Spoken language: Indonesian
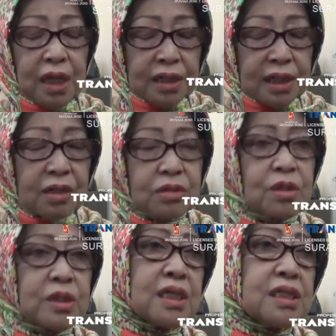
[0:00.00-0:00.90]
sudah ada
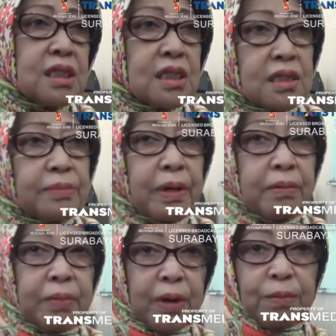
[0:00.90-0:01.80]
konsultasi ke
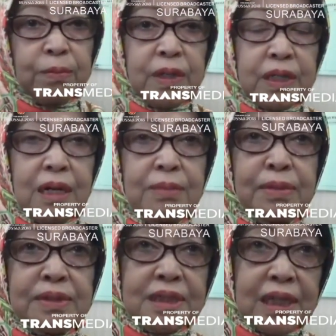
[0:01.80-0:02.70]
Pemprov yang
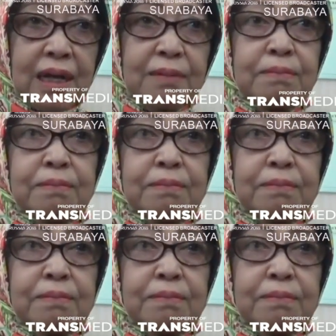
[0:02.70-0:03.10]
masih dalam